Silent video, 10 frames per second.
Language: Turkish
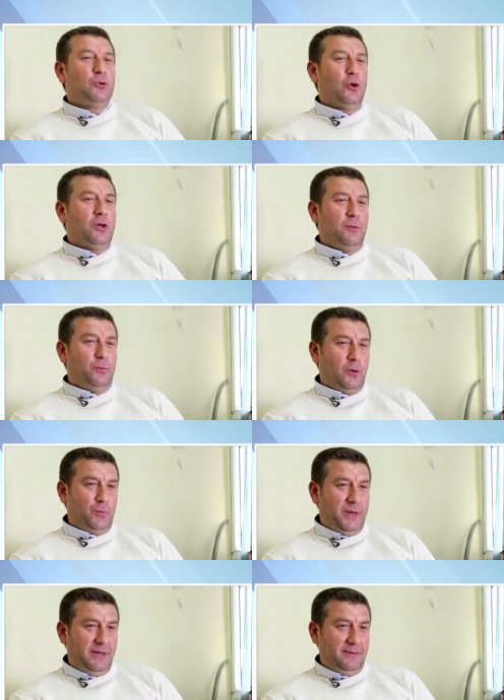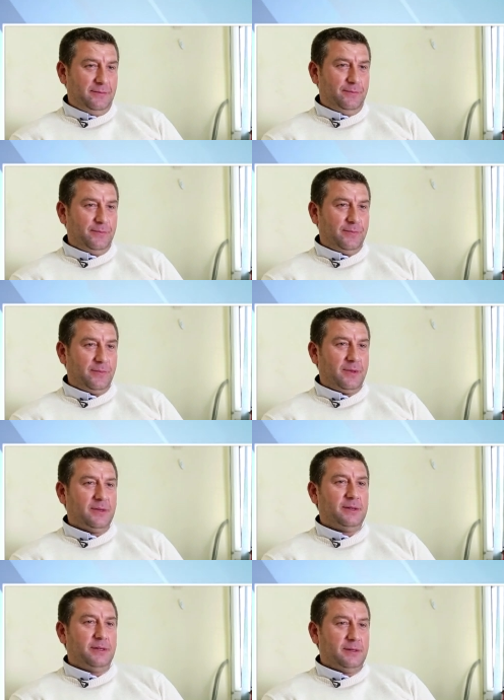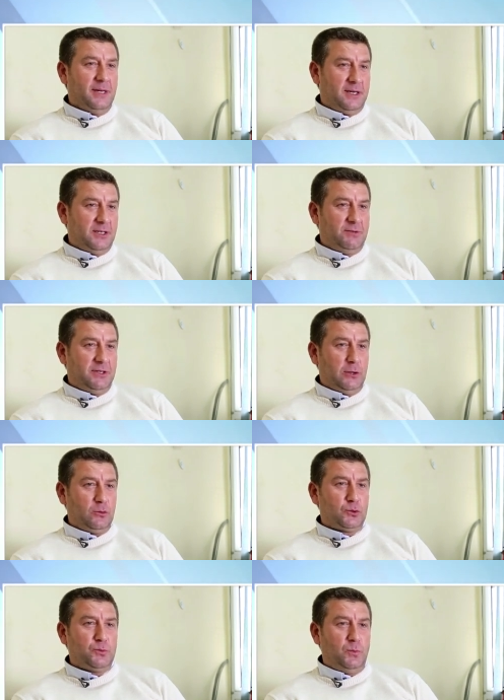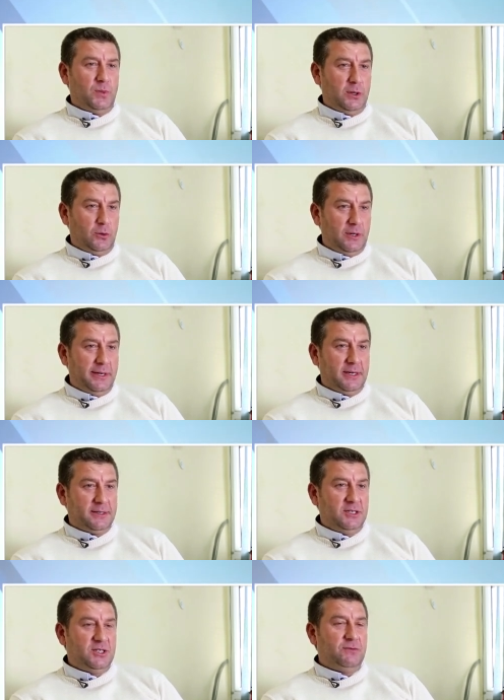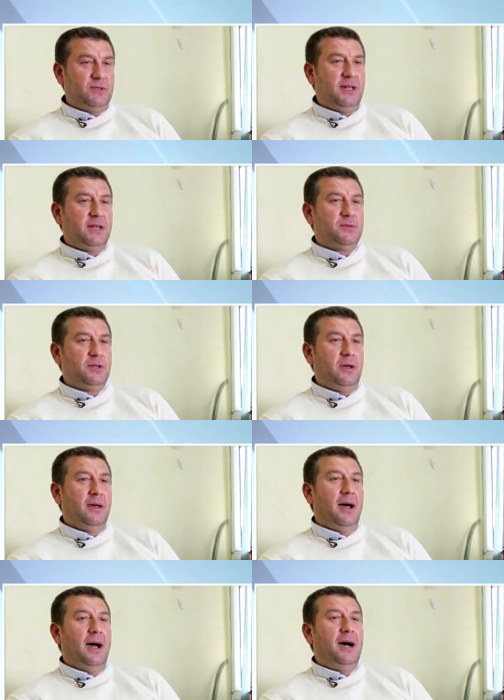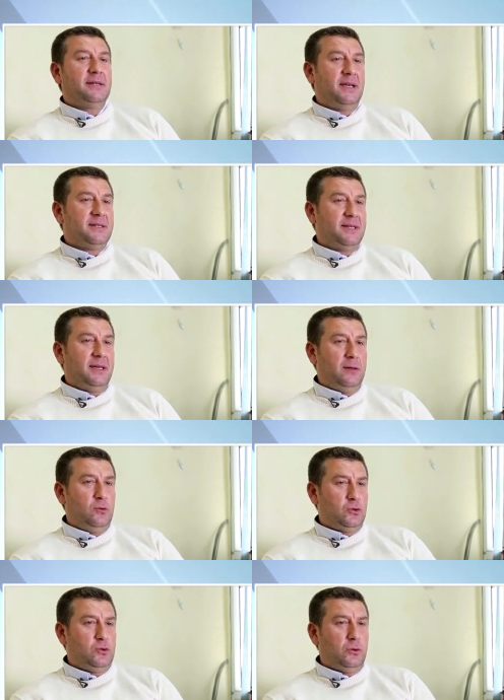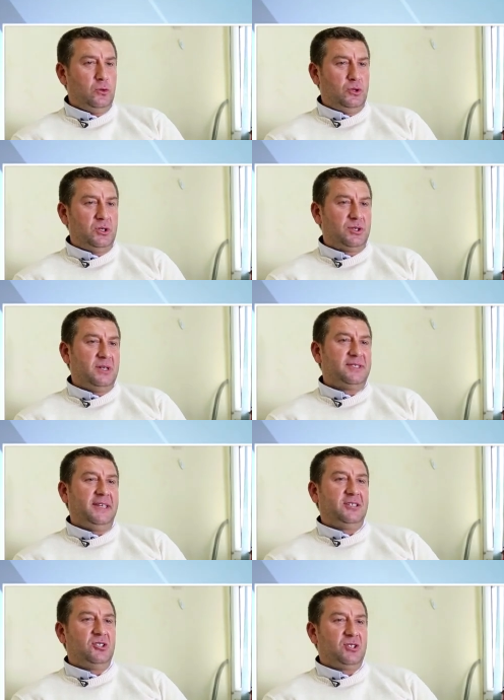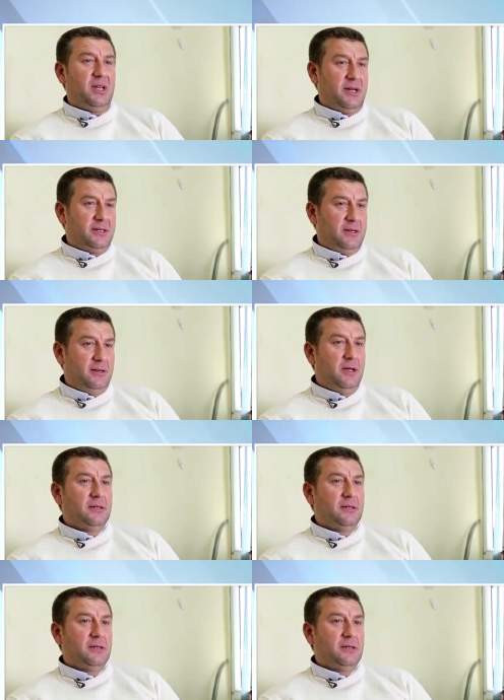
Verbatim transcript: Şimdi Gökhan Pompa, dalgıç ve derimiz pompalar olaraktan çiftçilerimizi A'dan Z'ye, 3, 3 işten 8. kadar